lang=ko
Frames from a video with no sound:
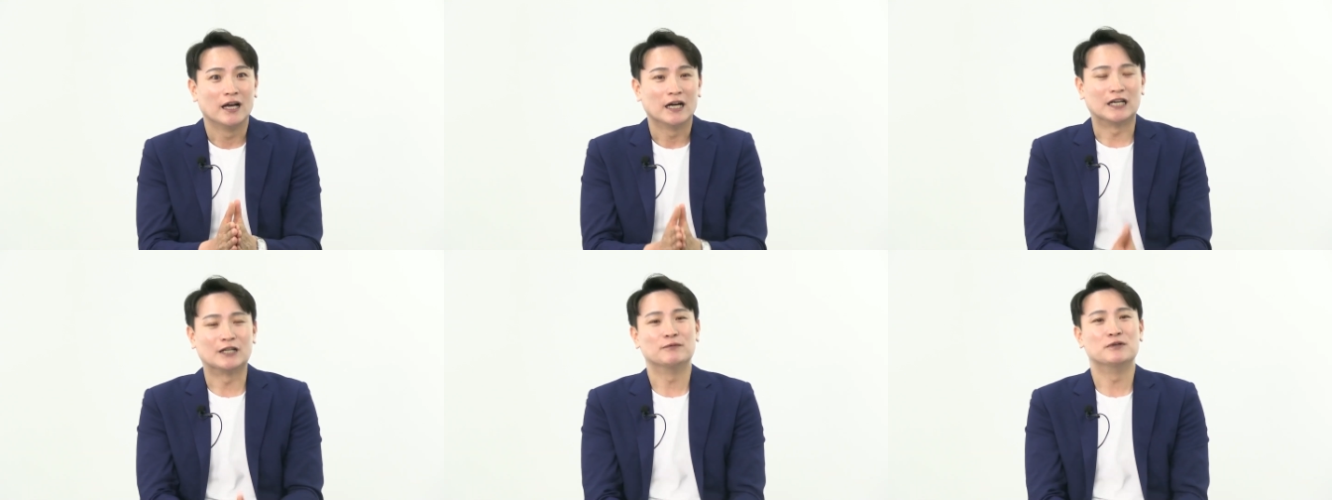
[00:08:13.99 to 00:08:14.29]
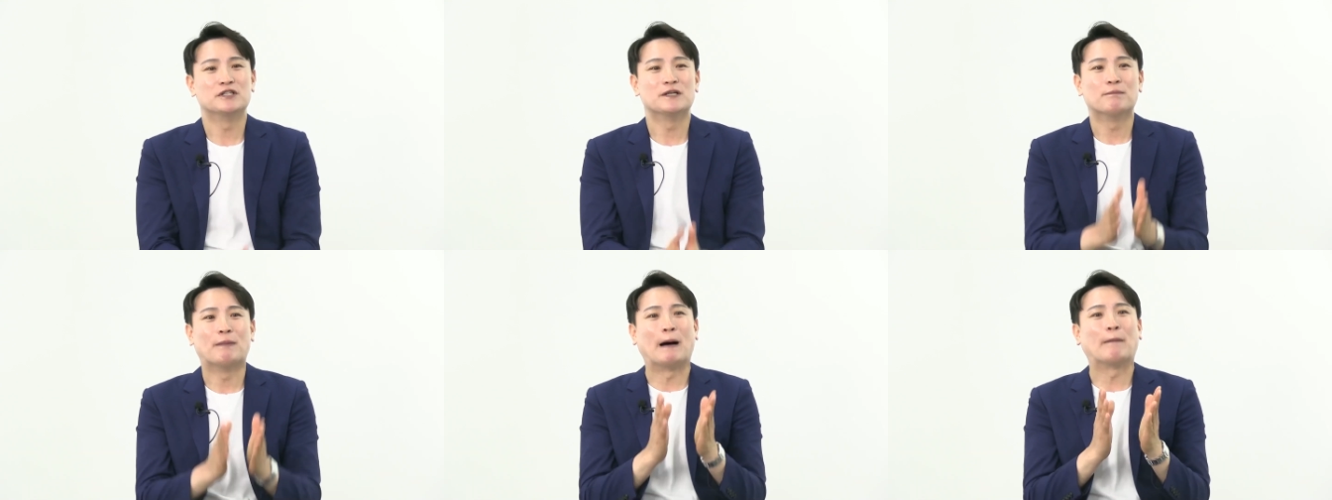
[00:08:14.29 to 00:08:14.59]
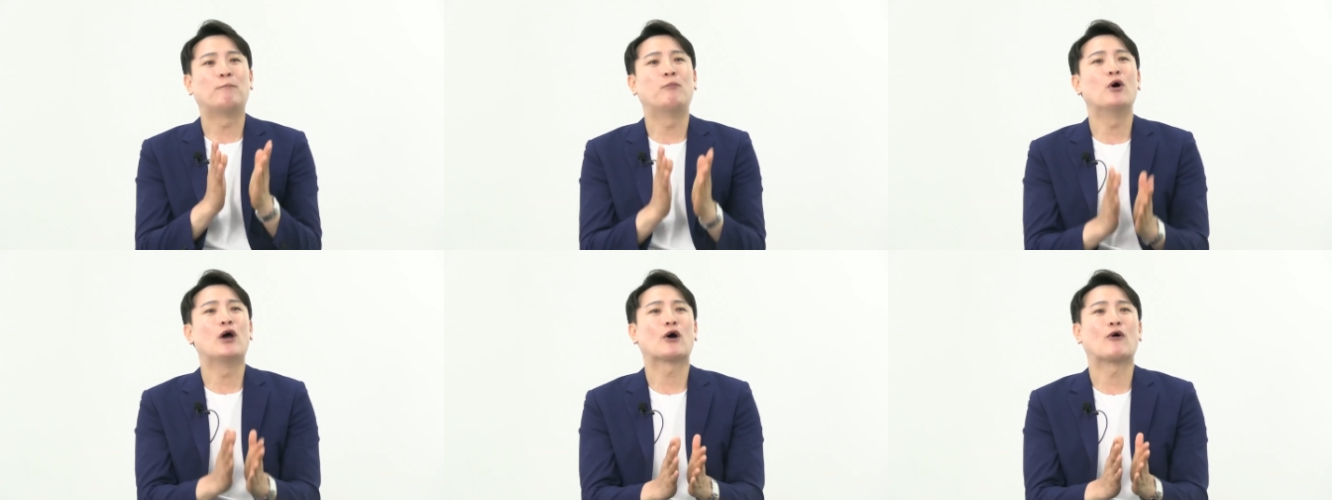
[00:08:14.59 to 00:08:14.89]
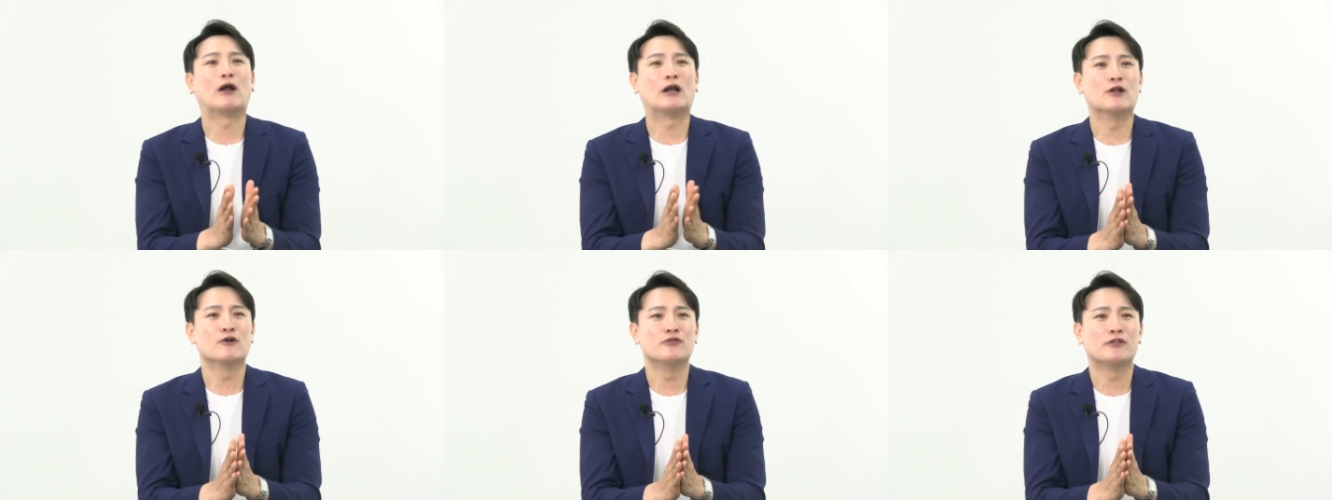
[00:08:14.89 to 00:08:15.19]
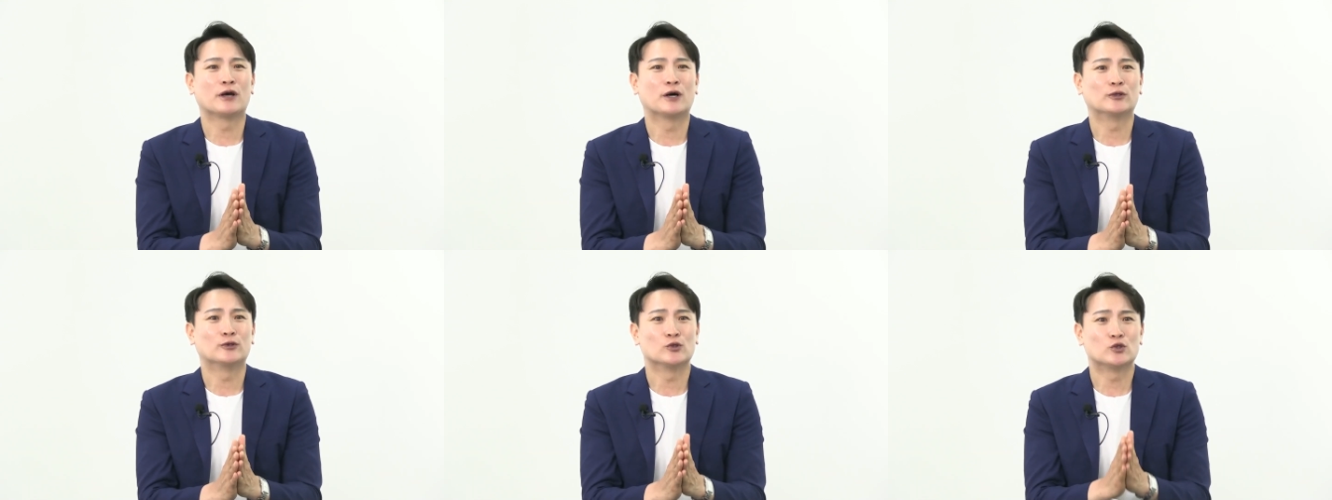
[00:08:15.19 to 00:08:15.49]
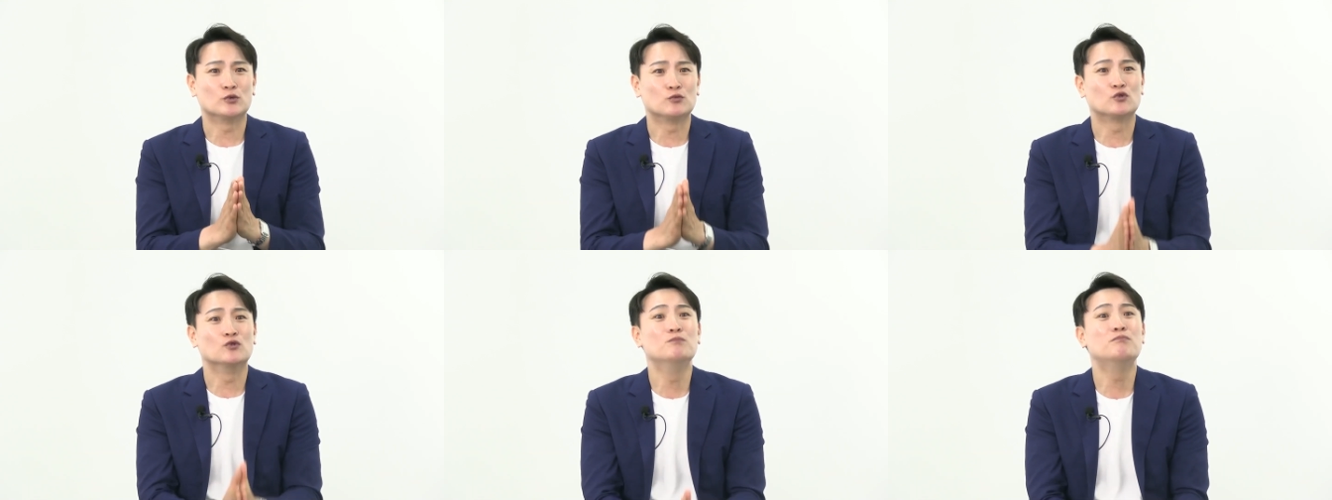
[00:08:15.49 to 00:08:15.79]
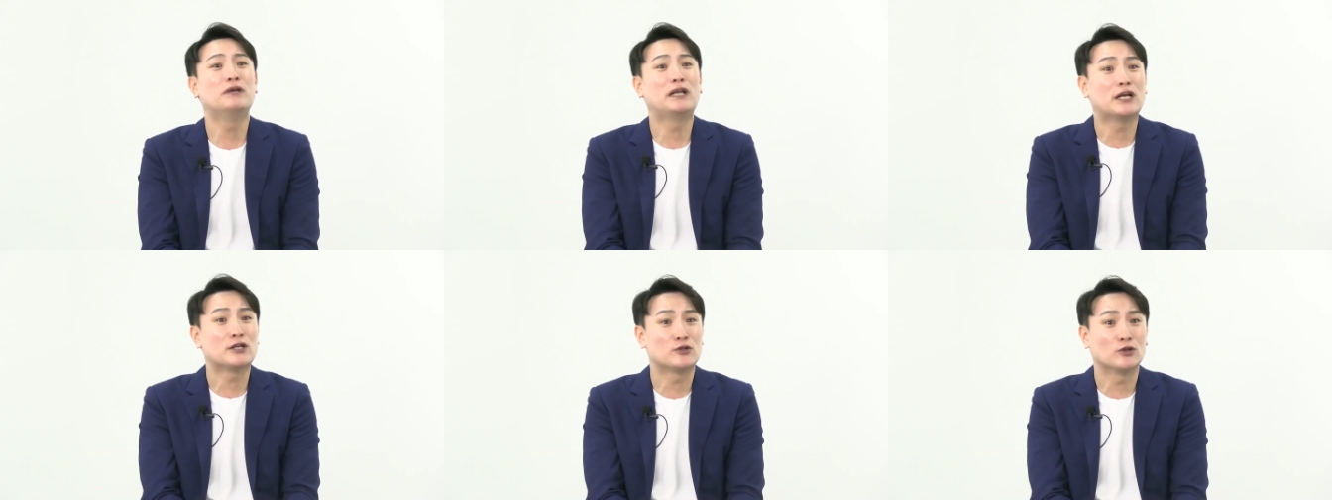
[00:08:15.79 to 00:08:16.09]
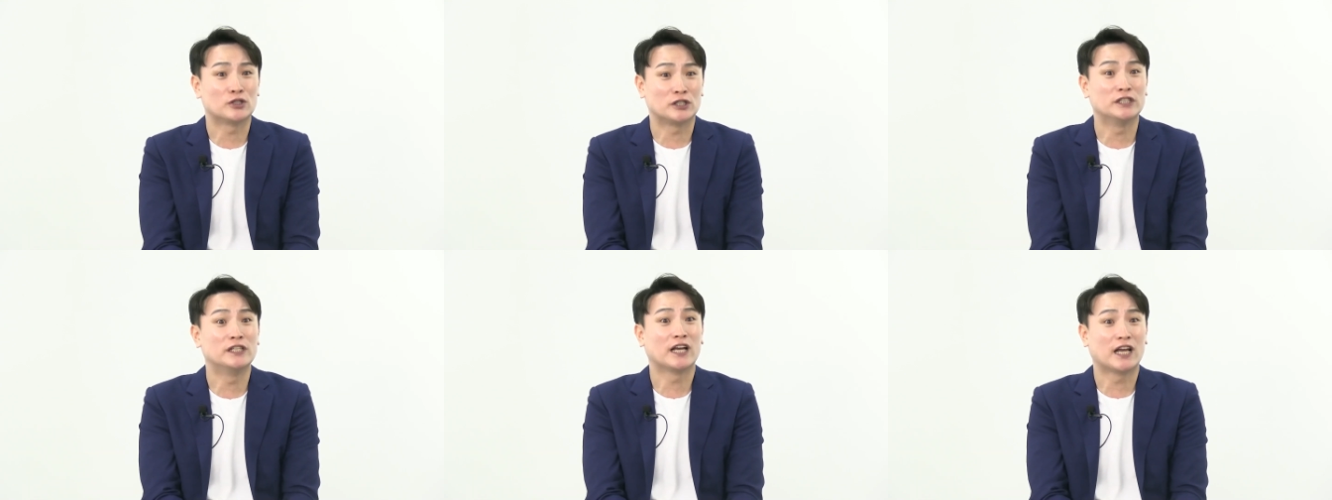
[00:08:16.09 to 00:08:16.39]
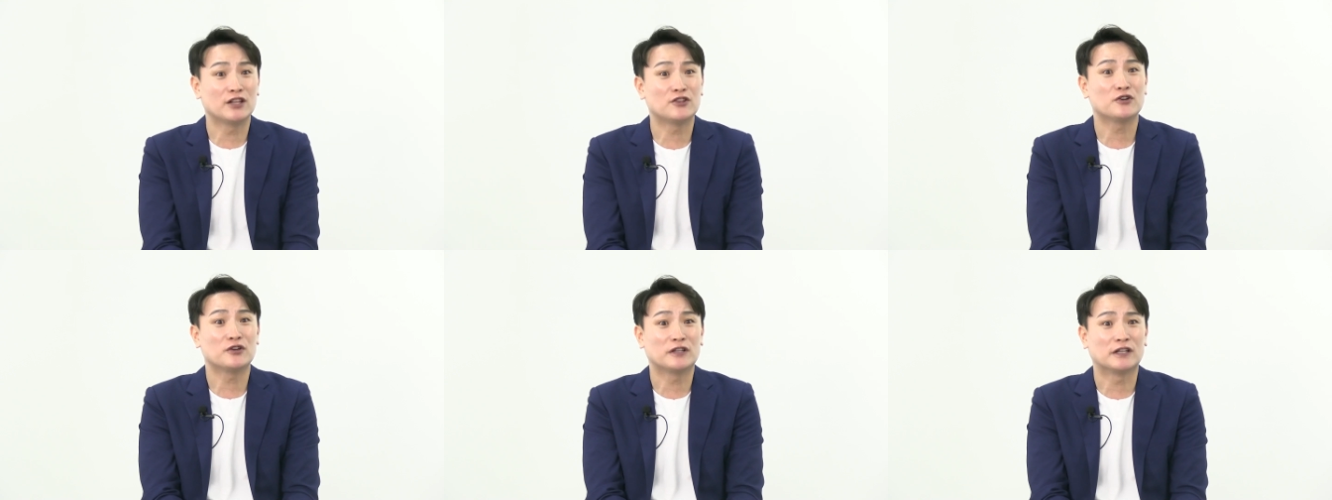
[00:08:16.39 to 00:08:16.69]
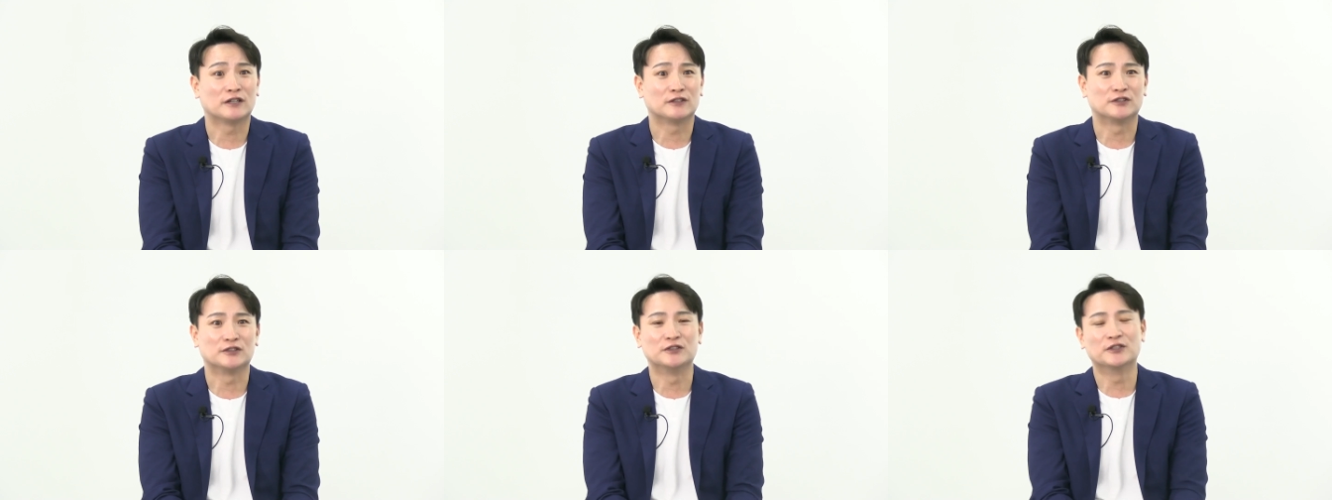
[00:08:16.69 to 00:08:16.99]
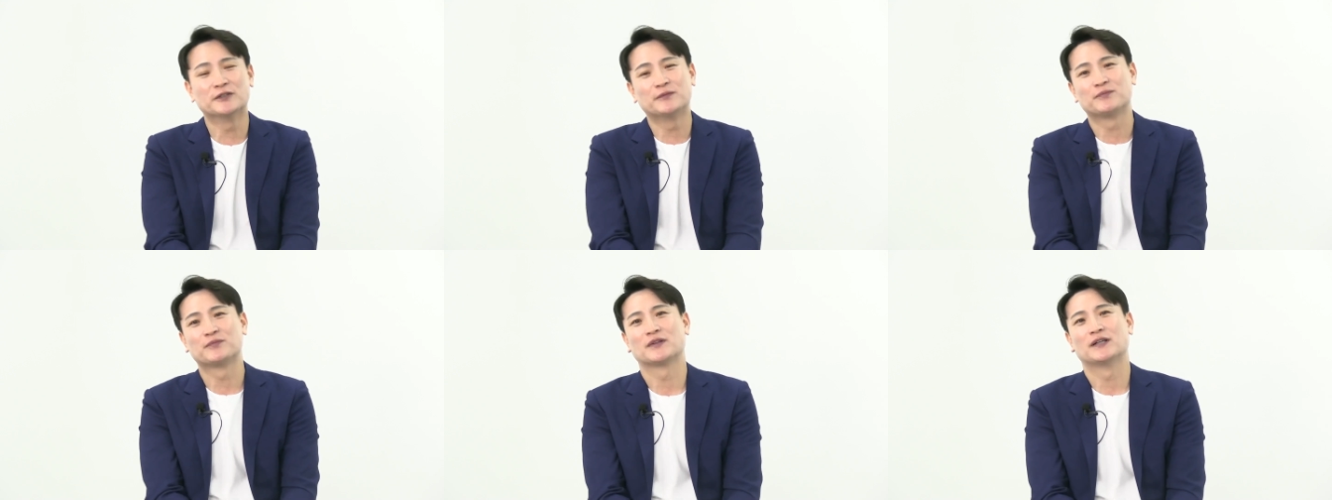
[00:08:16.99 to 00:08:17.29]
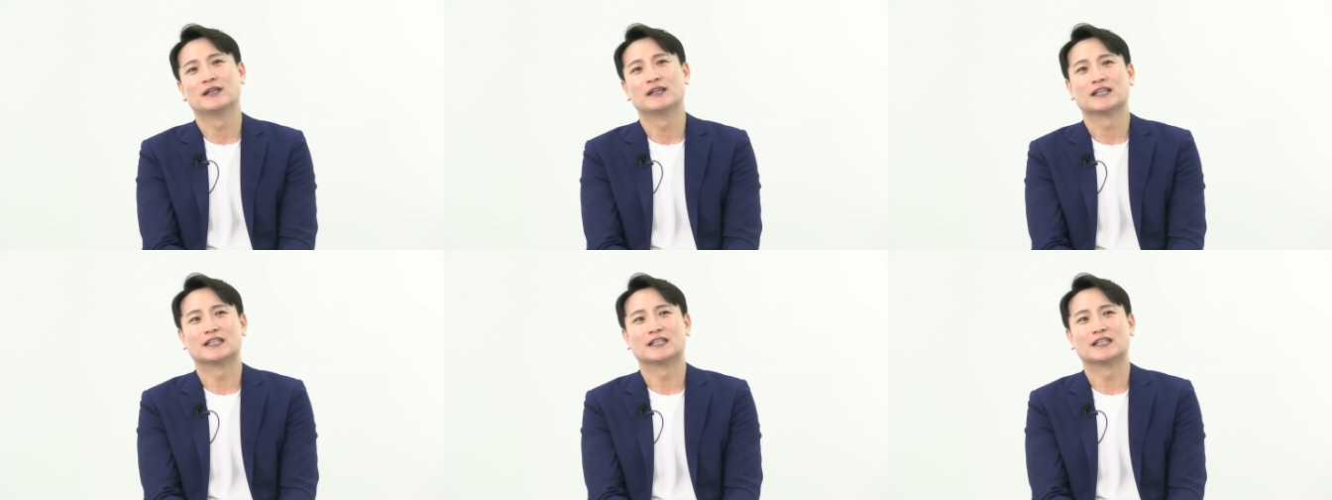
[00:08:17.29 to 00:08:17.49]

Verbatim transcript: 그러면 이제 마포에 관련된 것들 좀 준비를 해서 진행해 드려야 되거든요. 음.